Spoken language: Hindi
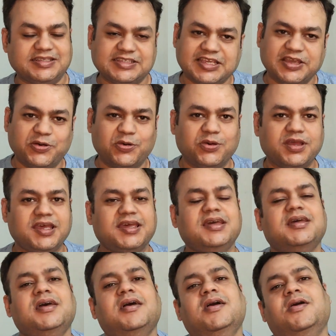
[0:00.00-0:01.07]
अच्छे होंगे
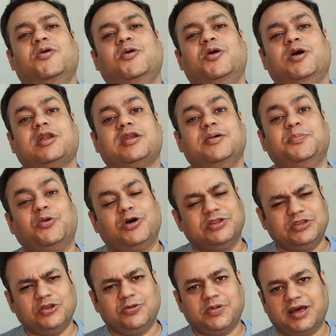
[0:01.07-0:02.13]
और
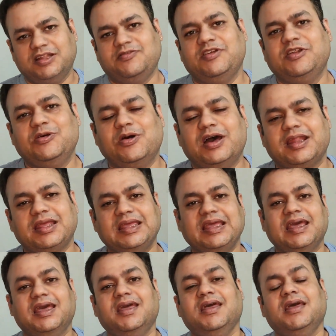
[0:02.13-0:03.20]
बहुत दिनों बाद वीडियो आ रही
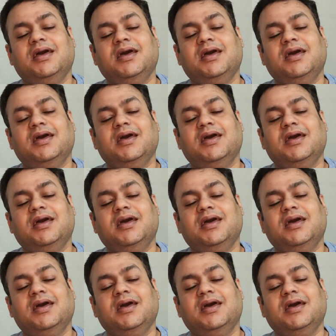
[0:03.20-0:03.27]
है